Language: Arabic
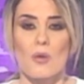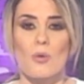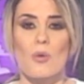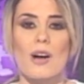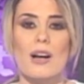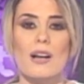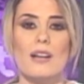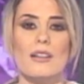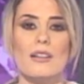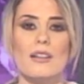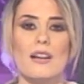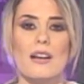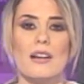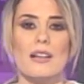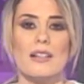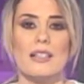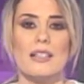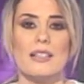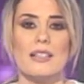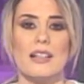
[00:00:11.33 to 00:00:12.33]

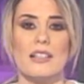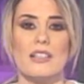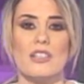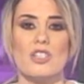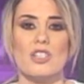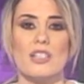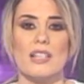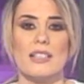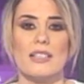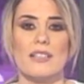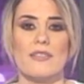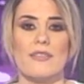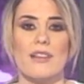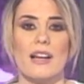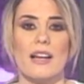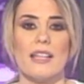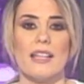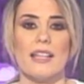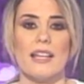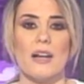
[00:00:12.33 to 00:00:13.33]
وأقرار الاستراتيجية
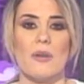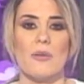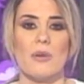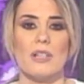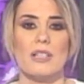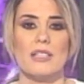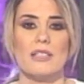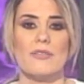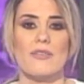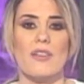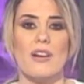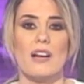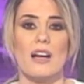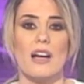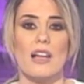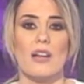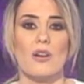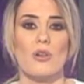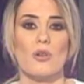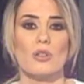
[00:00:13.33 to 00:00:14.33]
الدفاعية
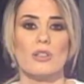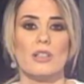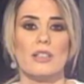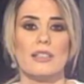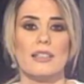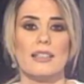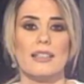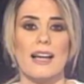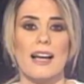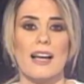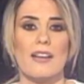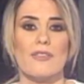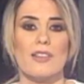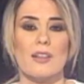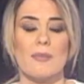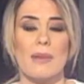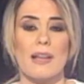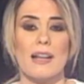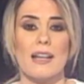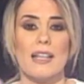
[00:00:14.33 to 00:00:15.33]
والاتفاق على خطة
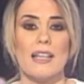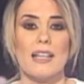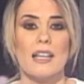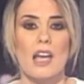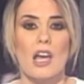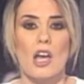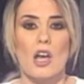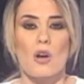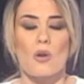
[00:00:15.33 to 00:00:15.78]
التعافي المالي